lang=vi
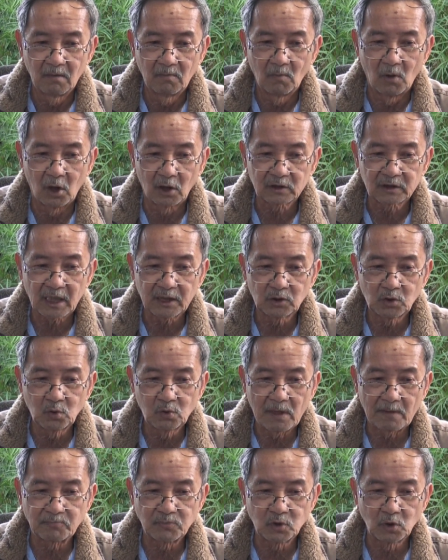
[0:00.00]
Bọn thái
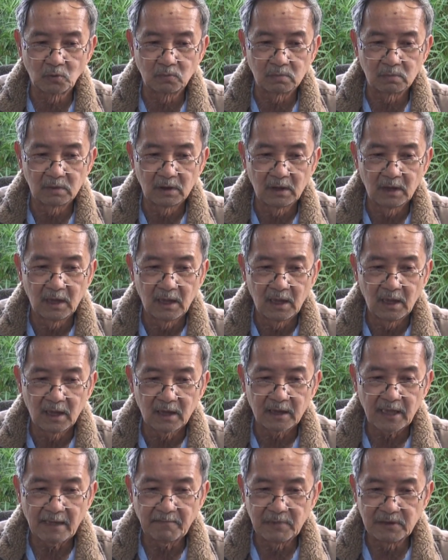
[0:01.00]
thú nằm dùng
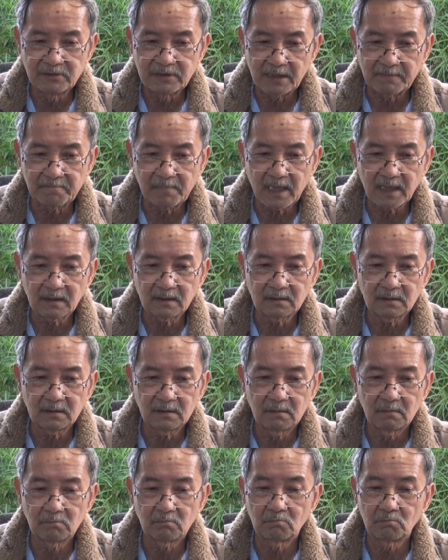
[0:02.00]
đang bị dạch mặt.
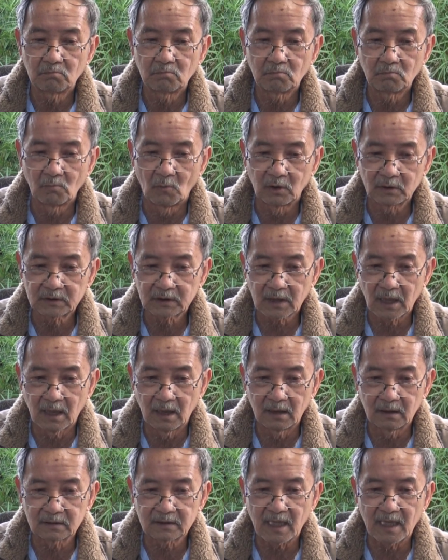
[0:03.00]
Bọn
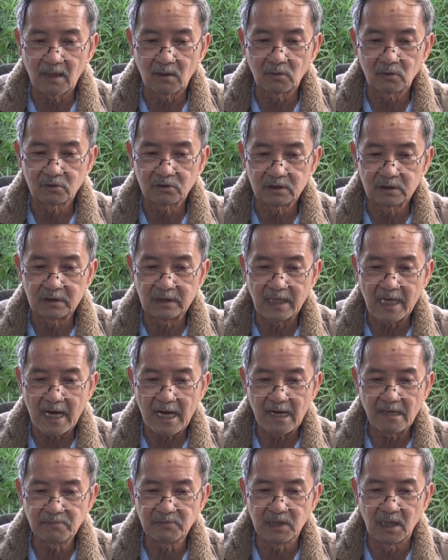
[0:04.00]
thờ tàu
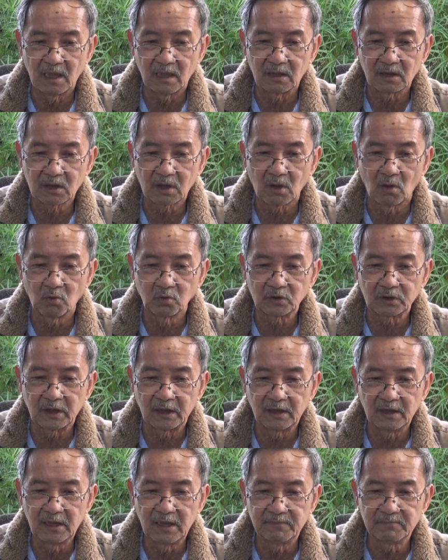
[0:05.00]
giả giờ câu
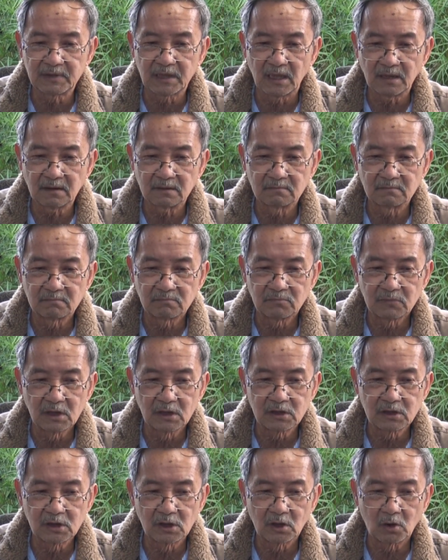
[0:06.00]
tiễn liếm cức
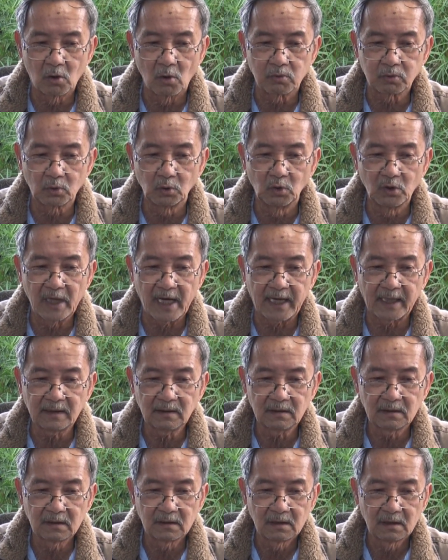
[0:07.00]
nhưng chưa cục đuôi
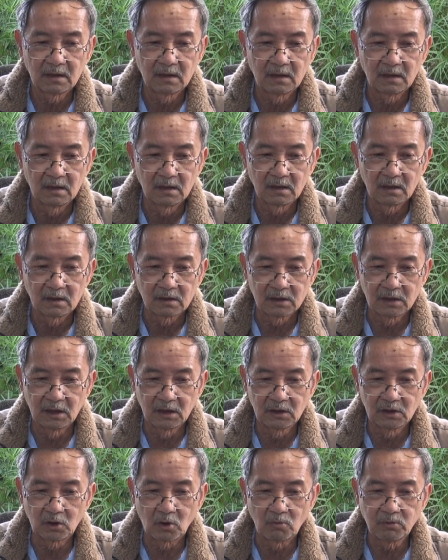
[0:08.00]
hẳn.
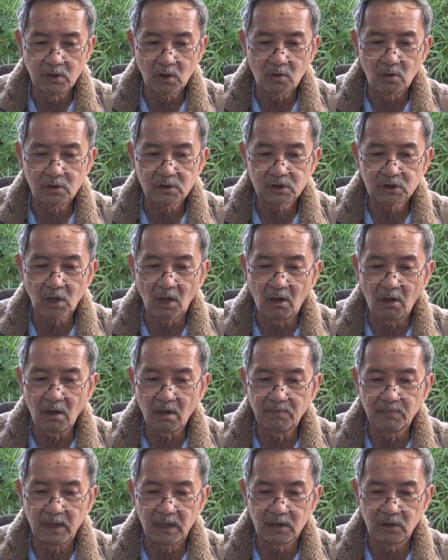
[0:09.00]
Nhưng cũng như con
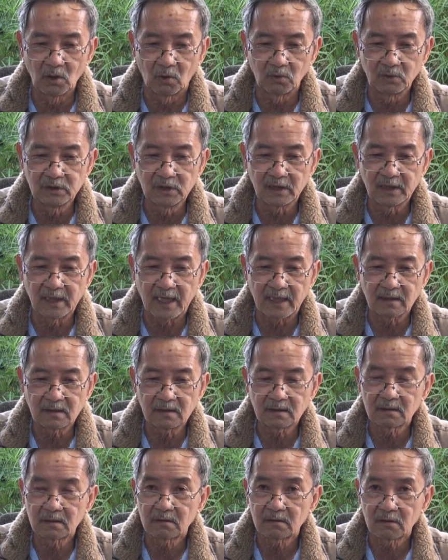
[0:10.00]
chó bị dội nước lạnh
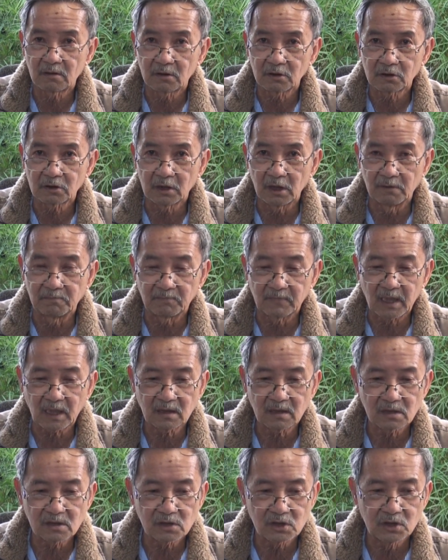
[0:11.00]
tìm
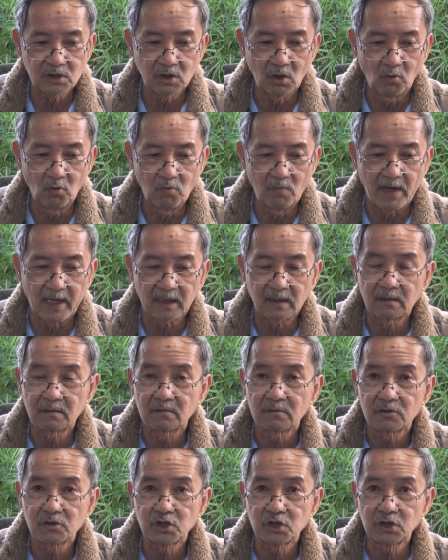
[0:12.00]
cách giấu mặt
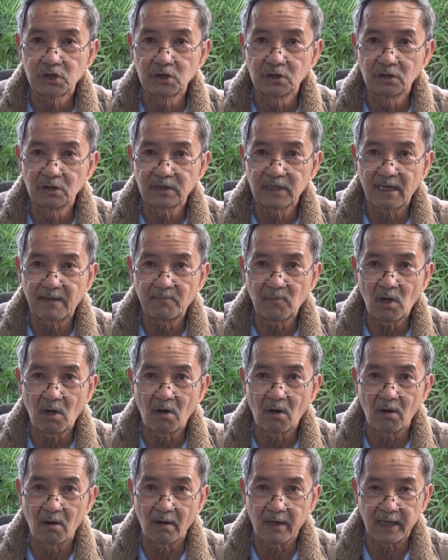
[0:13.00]
chưa dám
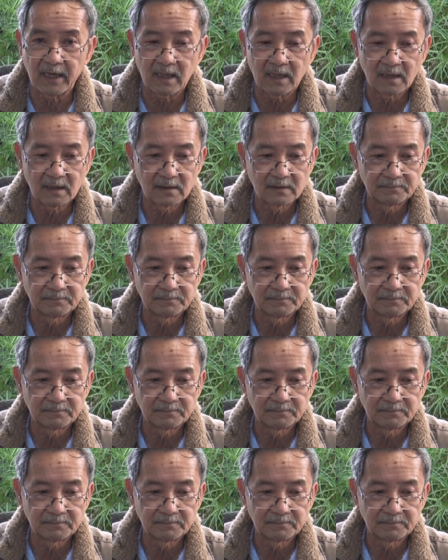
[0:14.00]
ho he.